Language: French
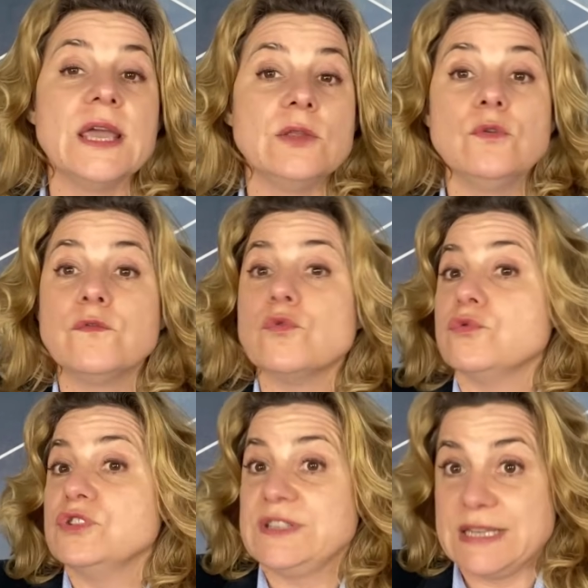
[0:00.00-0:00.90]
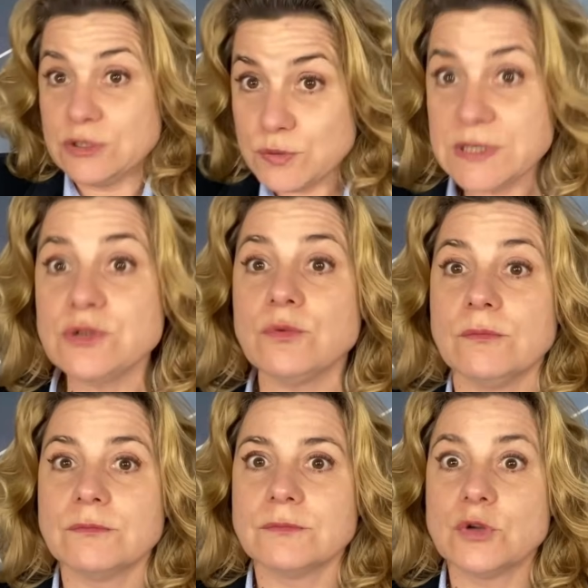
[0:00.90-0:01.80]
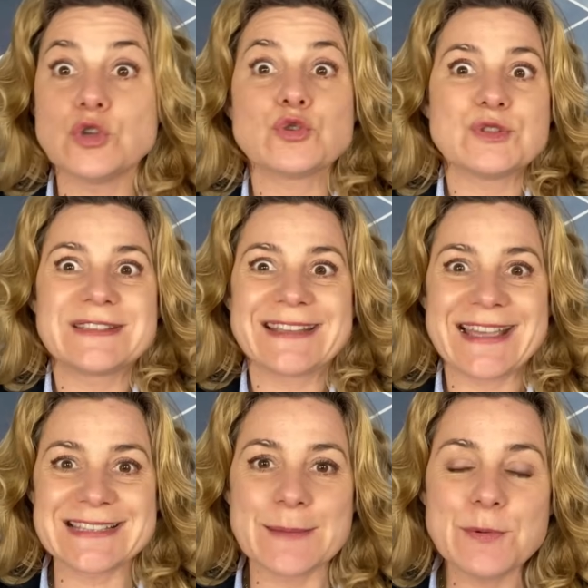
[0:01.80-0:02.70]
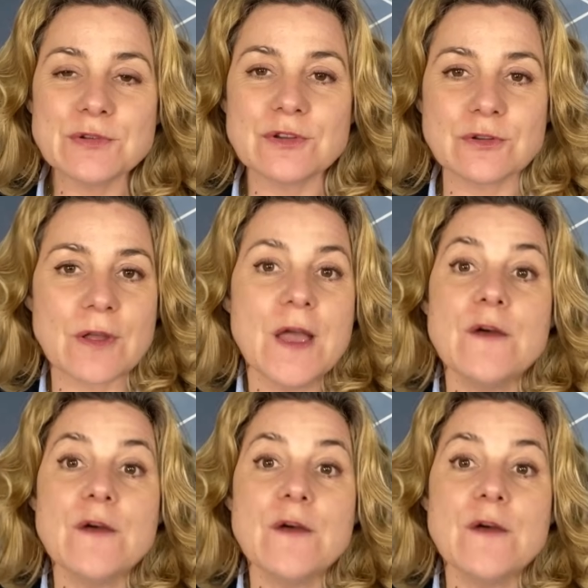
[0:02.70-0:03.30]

et de vos intuitions, chose très importante.